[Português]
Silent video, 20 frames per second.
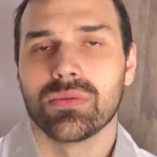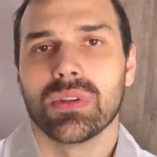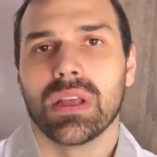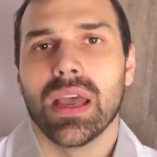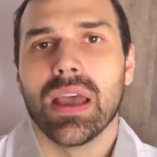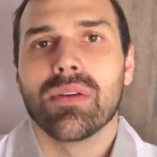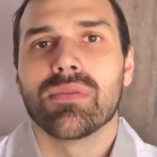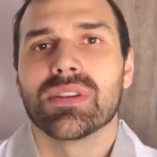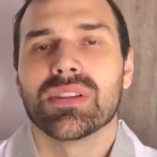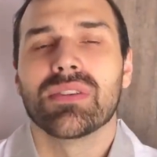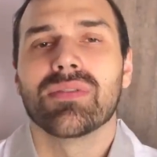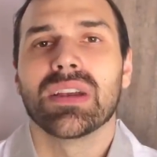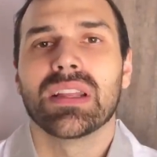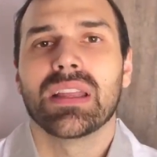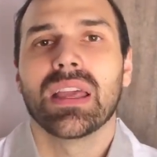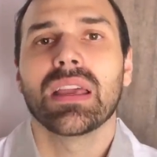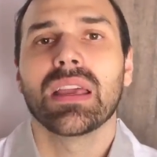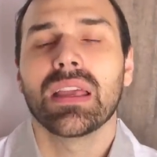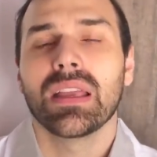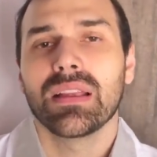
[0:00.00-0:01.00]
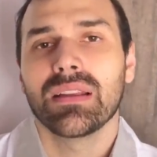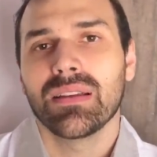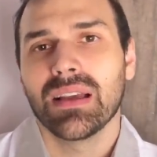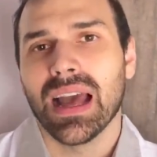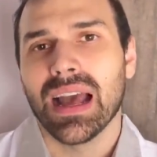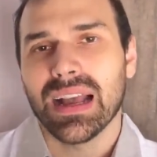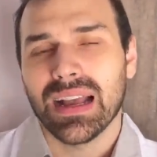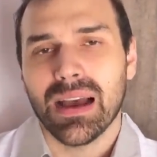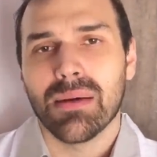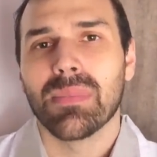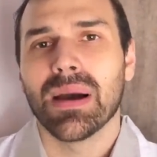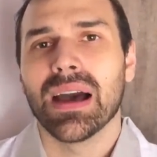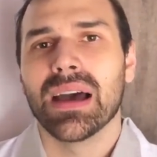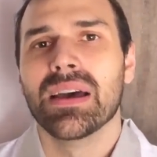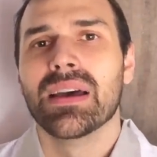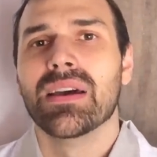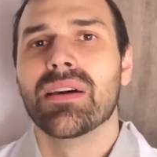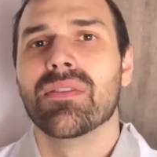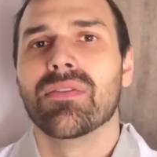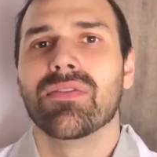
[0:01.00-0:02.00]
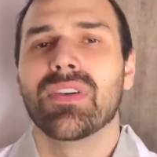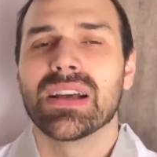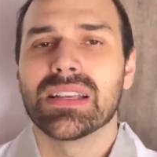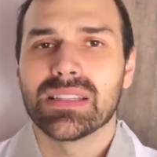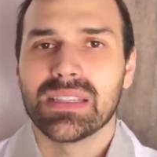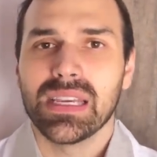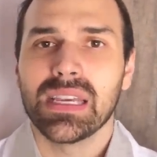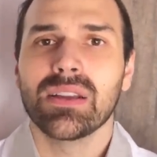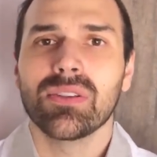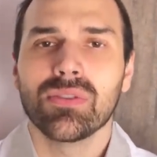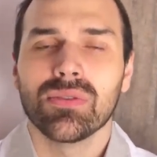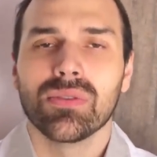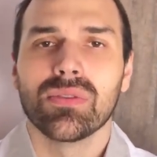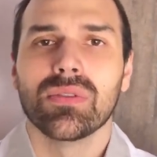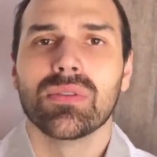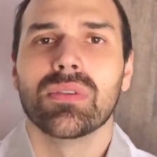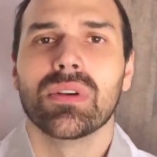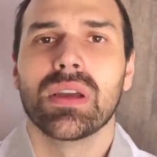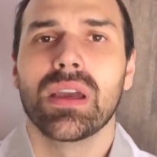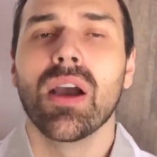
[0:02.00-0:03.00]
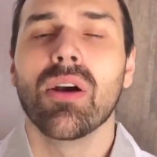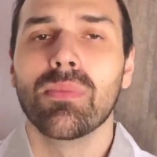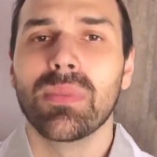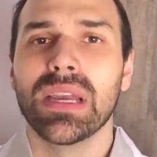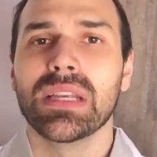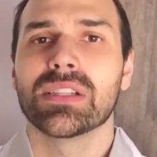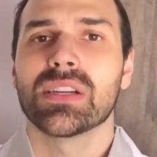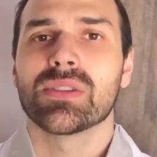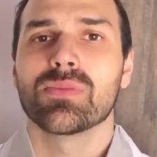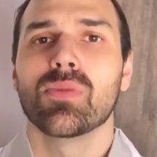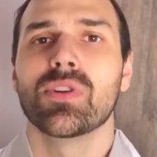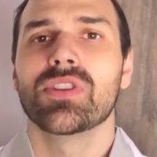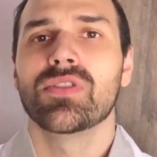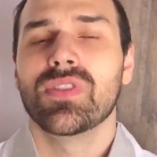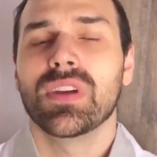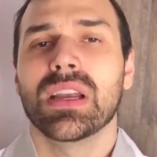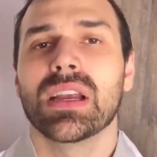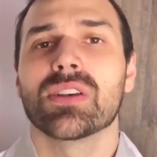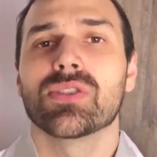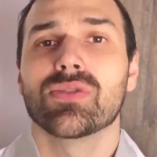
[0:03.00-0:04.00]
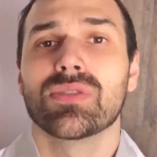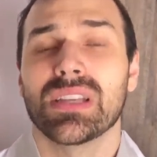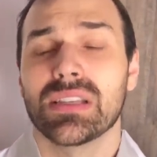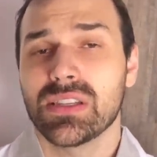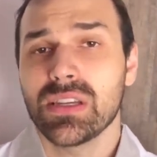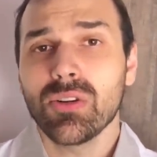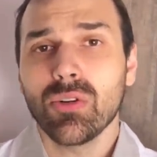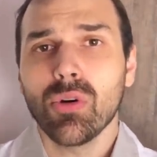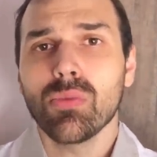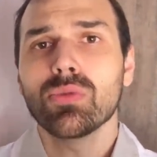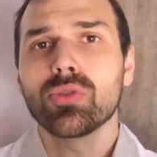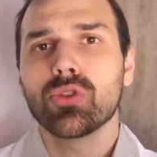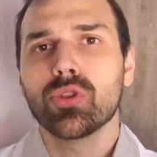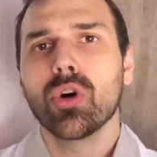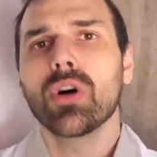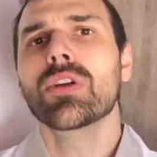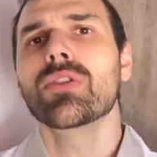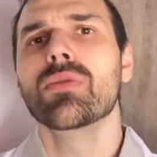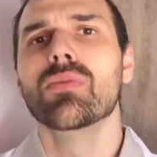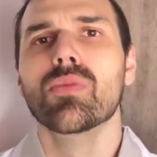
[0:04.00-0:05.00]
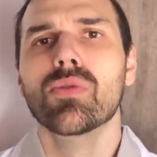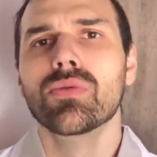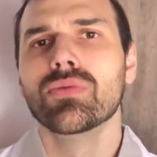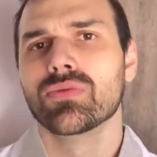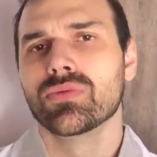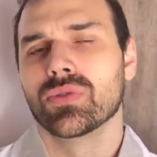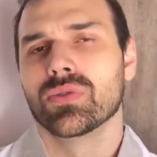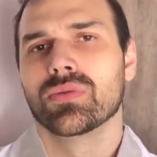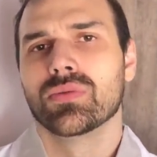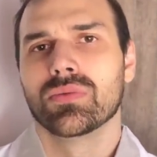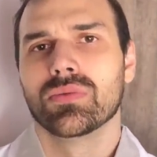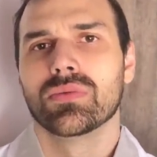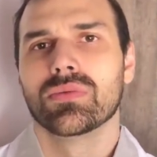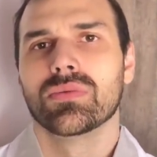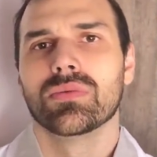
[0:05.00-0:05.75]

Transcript: Né? Você vai ter que acabar fazendo realmente as modificações, assim como todo mundo